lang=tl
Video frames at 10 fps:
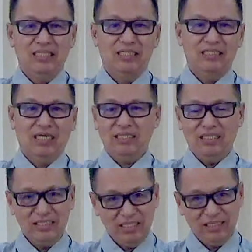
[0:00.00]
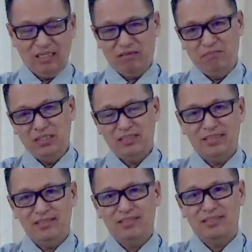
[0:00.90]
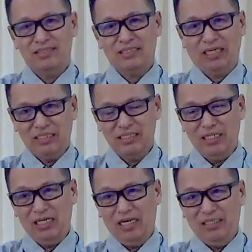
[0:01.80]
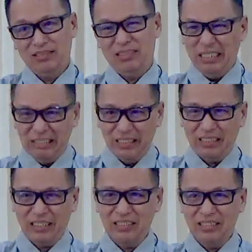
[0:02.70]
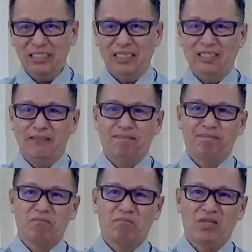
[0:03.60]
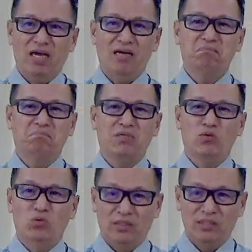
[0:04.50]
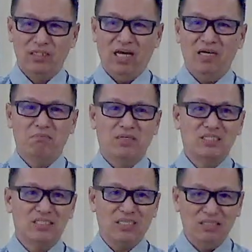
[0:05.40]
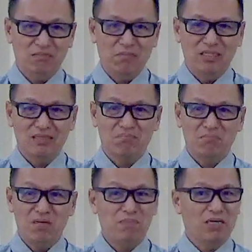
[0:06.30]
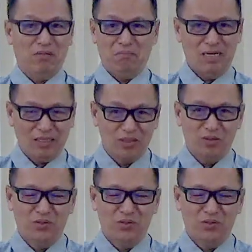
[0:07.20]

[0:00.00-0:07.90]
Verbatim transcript: That is not our business. Kasi ang danger kasi niyan, every word, every statement may pagbabago.